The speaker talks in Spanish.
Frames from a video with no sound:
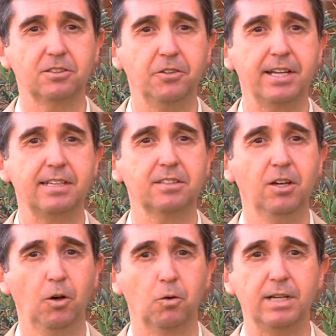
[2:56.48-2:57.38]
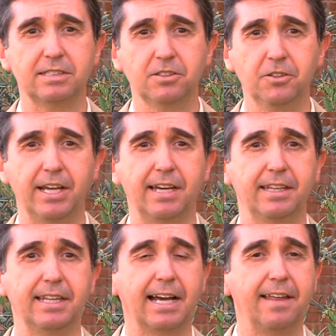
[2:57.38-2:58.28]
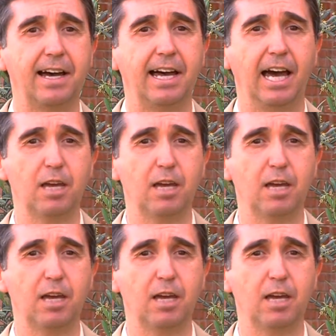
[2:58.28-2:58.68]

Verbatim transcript: zonas, una zona dedicada a